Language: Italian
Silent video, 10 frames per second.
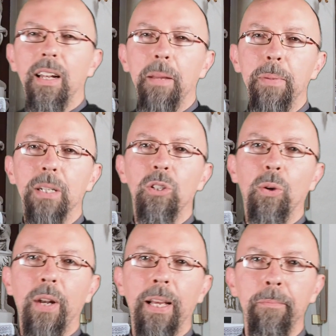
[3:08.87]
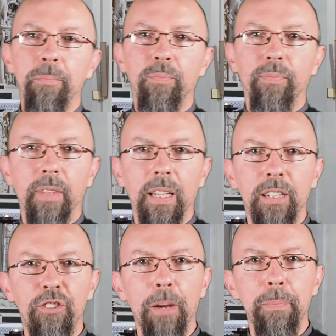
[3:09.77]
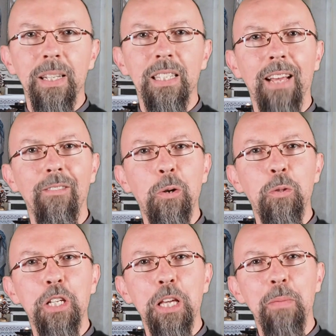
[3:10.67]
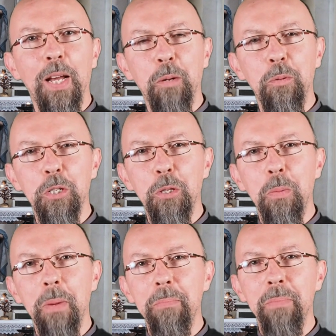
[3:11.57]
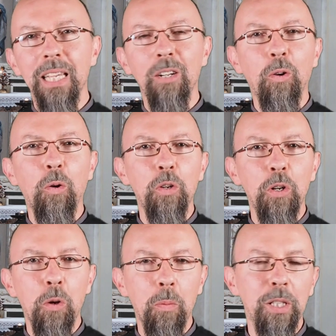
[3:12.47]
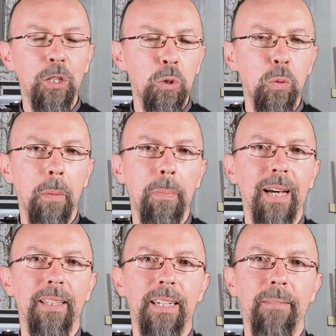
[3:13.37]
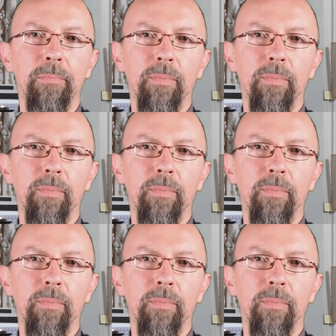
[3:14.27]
Le persone già pensavano di chiamare questo bambino con il nome di suo padre,